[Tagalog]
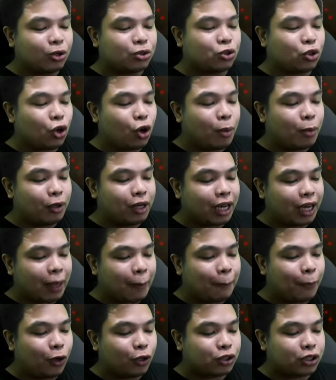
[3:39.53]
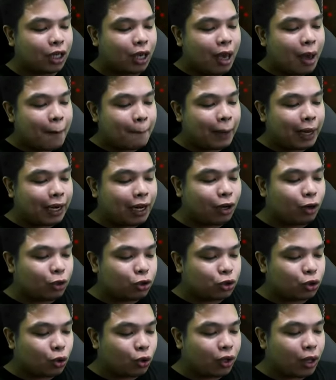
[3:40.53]
gusto ko munang i-post eh. Parang
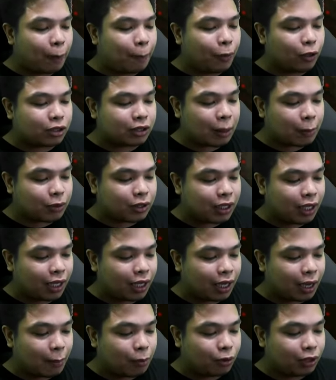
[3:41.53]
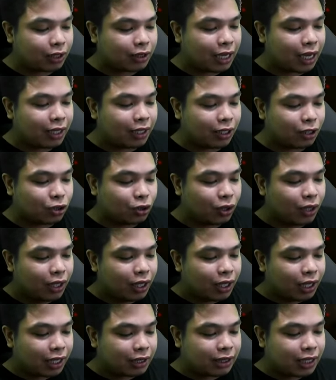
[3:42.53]
gusto kong i-post tapos hihinga muna tayo dito.
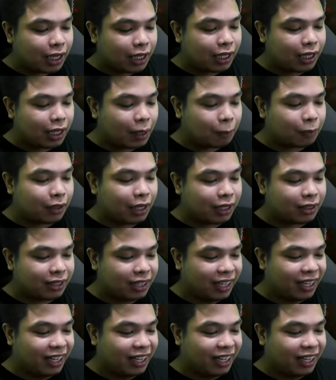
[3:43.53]
Kasi ang hirap guys.